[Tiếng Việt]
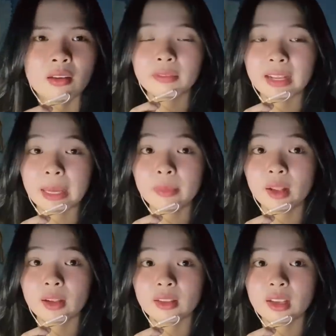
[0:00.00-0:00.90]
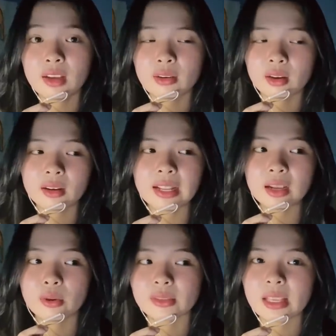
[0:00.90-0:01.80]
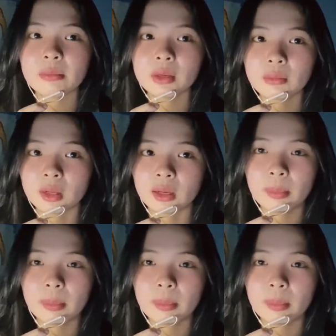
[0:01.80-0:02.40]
và cảm nhận là những cái người đó đang ngồi sát bên mình